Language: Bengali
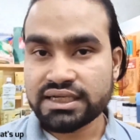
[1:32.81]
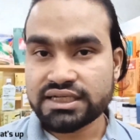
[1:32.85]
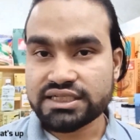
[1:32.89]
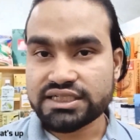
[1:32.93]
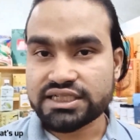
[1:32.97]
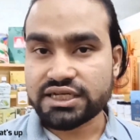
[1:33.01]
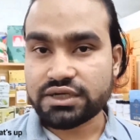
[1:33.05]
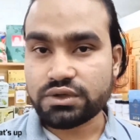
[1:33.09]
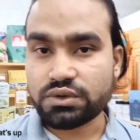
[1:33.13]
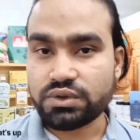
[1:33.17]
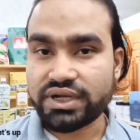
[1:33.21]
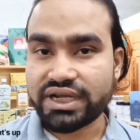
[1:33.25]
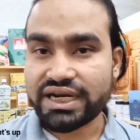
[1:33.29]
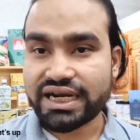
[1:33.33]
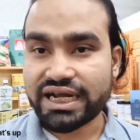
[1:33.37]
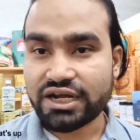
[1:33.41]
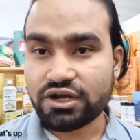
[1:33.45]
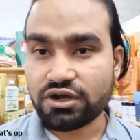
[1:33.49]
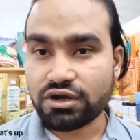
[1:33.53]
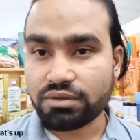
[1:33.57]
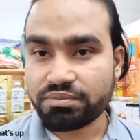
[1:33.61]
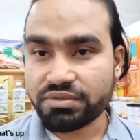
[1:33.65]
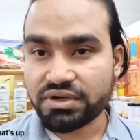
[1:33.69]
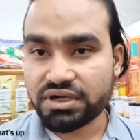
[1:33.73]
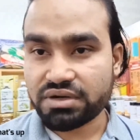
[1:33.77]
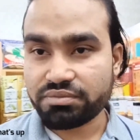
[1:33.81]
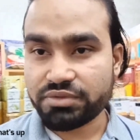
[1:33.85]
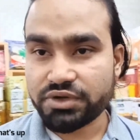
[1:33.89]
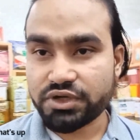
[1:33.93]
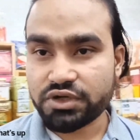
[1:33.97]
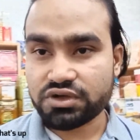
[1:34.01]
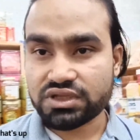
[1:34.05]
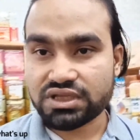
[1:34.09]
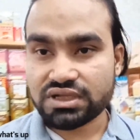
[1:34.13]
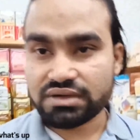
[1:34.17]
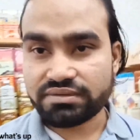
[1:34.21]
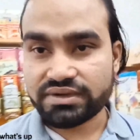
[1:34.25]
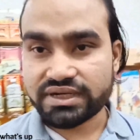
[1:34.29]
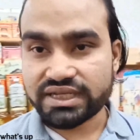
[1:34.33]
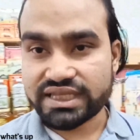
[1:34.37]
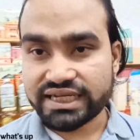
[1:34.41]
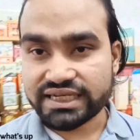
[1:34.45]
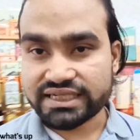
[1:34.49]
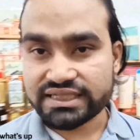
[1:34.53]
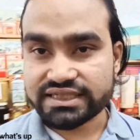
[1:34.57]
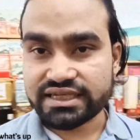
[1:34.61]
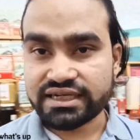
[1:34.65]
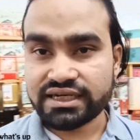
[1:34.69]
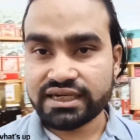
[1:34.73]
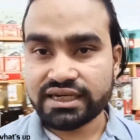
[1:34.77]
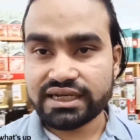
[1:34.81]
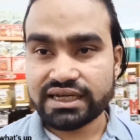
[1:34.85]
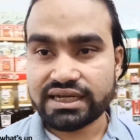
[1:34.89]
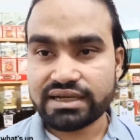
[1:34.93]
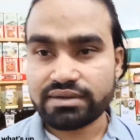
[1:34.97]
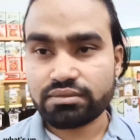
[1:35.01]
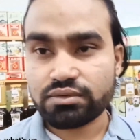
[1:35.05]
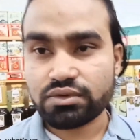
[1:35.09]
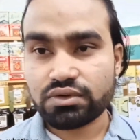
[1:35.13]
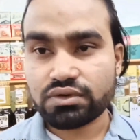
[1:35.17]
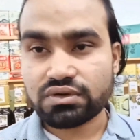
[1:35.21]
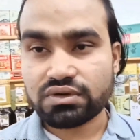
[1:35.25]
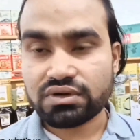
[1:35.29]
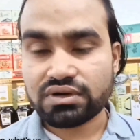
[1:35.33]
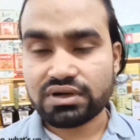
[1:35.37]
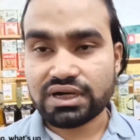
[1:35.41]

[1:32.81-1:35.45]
সেগুলো এর আগে আপনারা ভিডিওতে আমার দেখছেন এবং